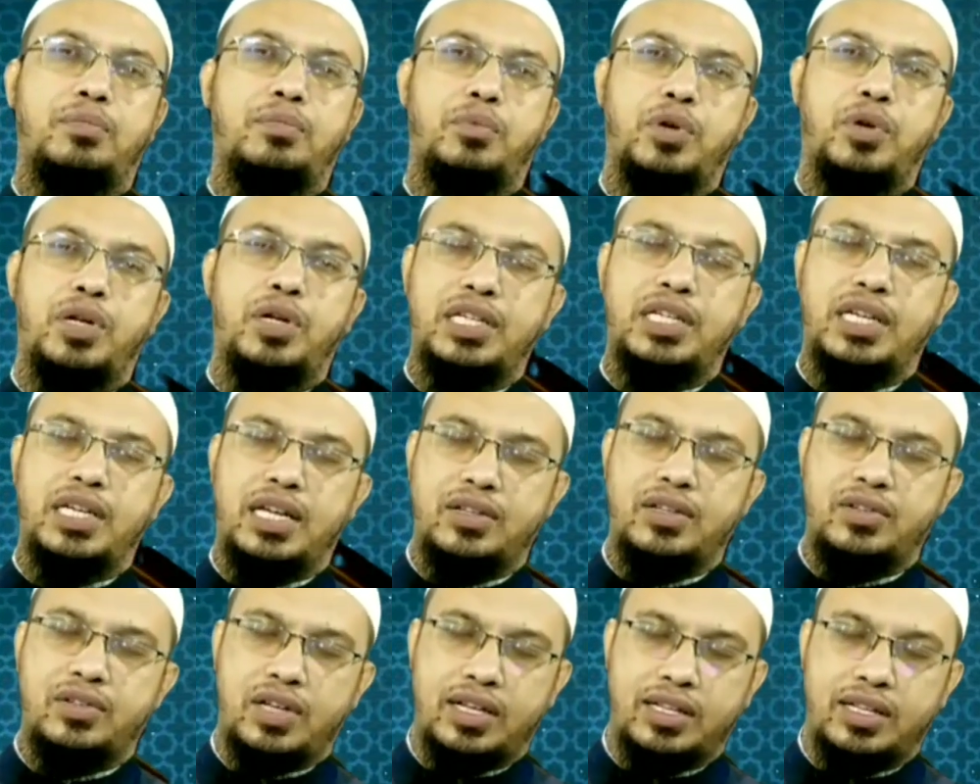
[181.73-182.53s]
তারপরে
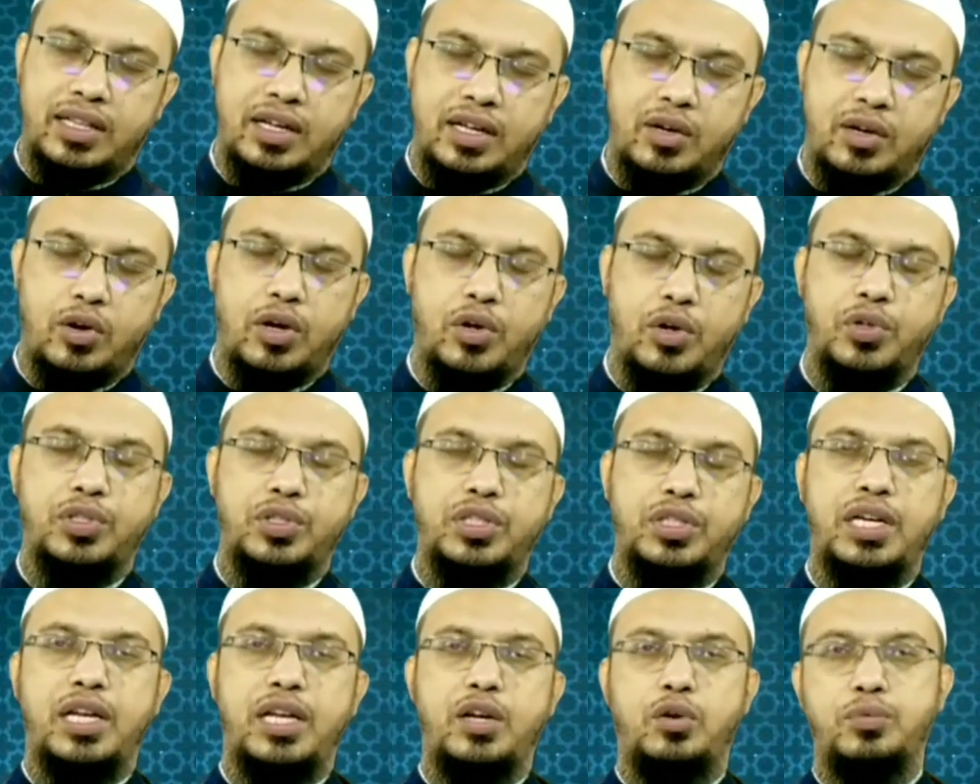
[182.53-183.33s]
সেখানে সালাদ আদায় করা
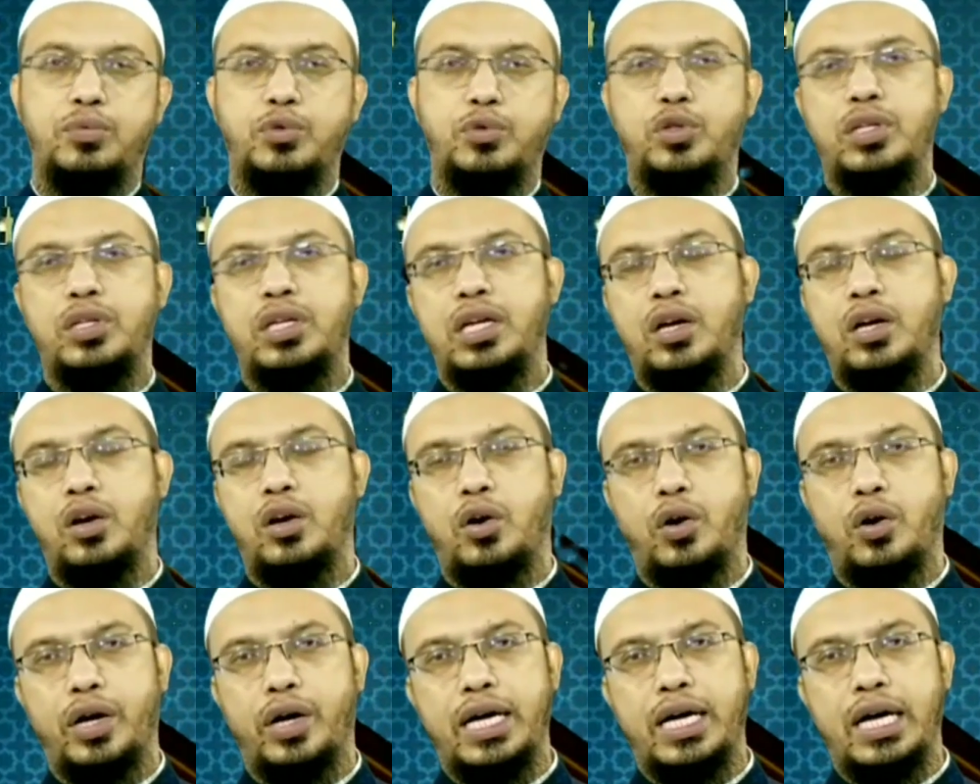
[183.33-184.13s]
হচ্ছে এরকম যদি
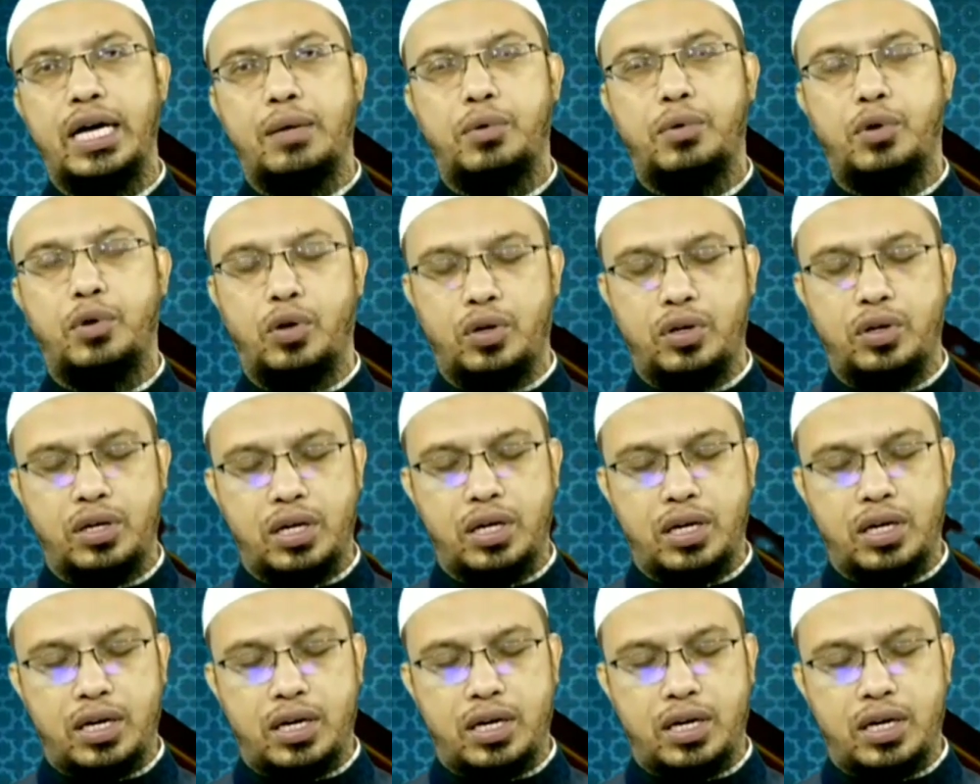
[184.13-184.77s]
হয় এবং